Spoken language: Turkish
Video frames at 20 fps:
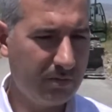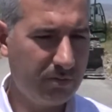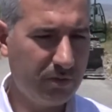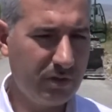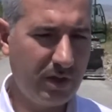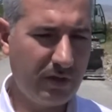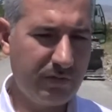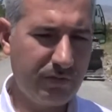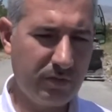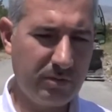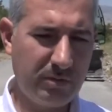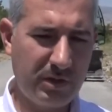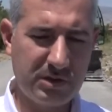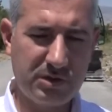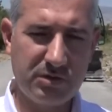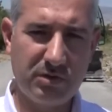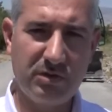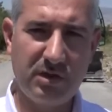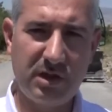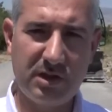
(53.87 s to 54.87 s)
bu
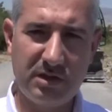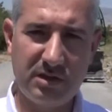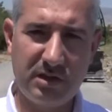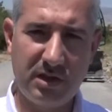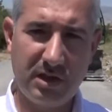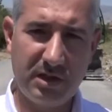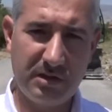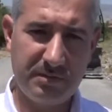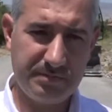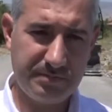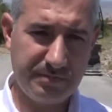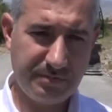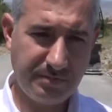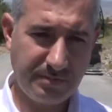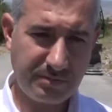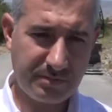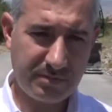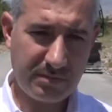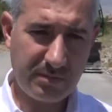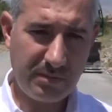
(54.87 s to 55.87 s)
deformasyonları da
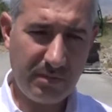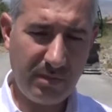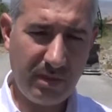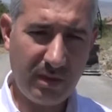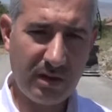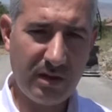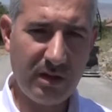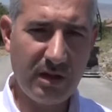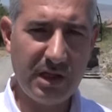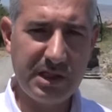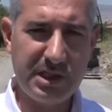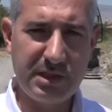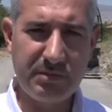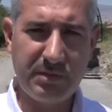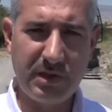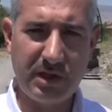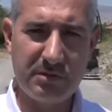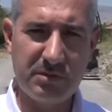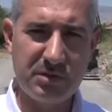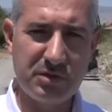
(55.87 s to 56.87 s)

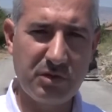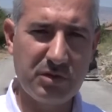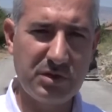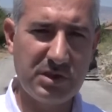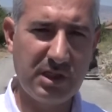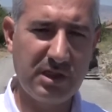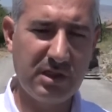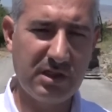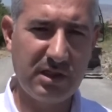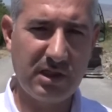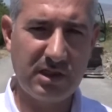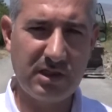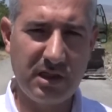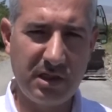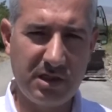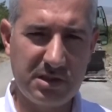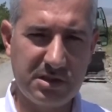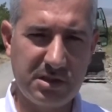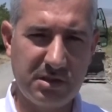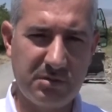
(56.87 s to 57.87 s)
ekiplerimiz öncelikle
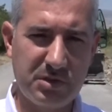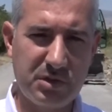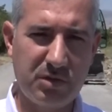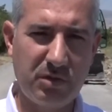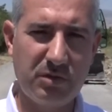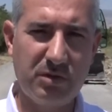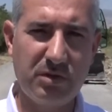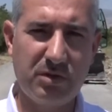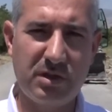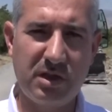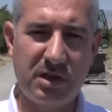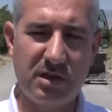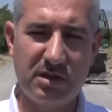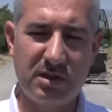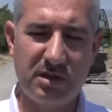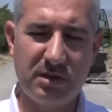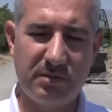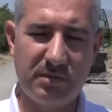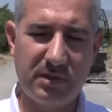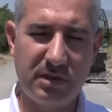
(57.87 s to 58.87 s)
geliştirmiş
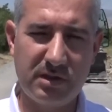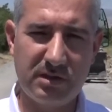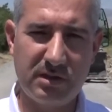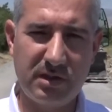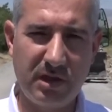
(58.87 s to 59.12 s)
oldukları e,